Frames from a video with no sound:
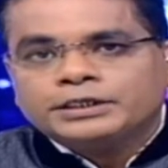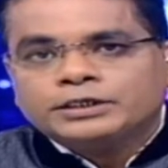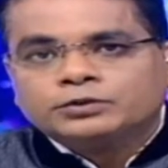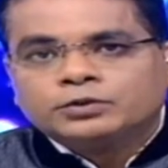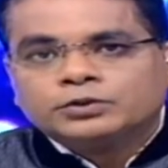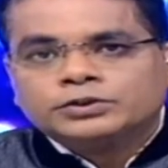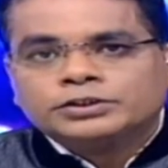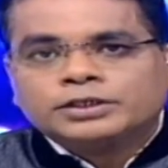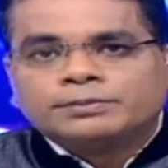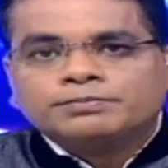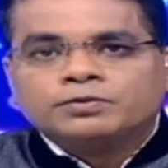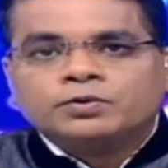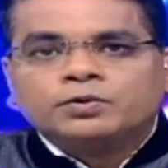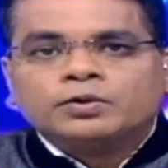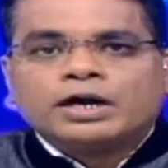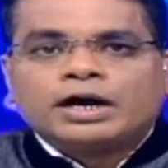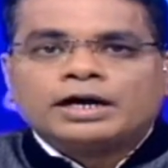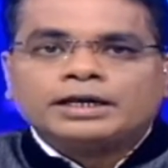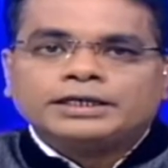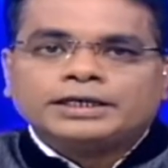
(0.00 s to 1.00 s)
तो सबको
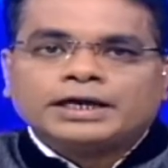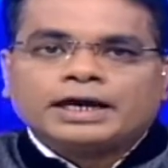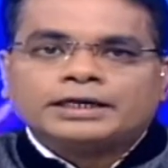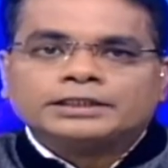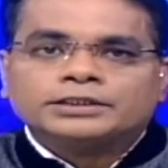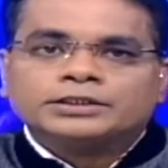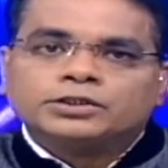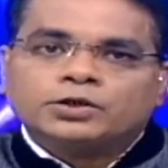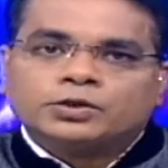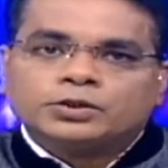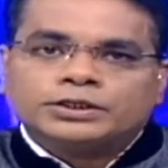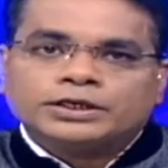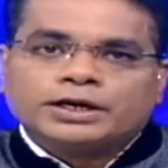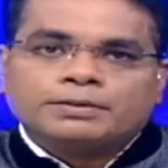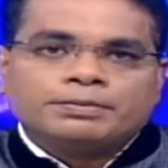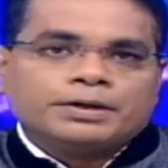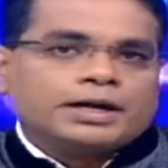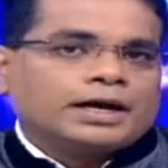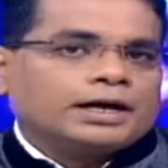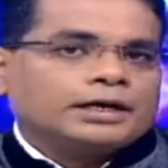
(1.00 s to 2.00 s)
खाली हाथ लौटना
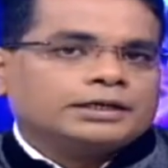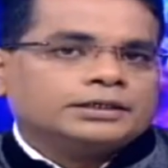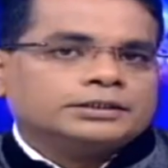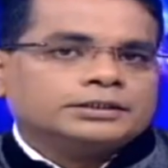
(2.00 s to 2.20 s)
पड़ा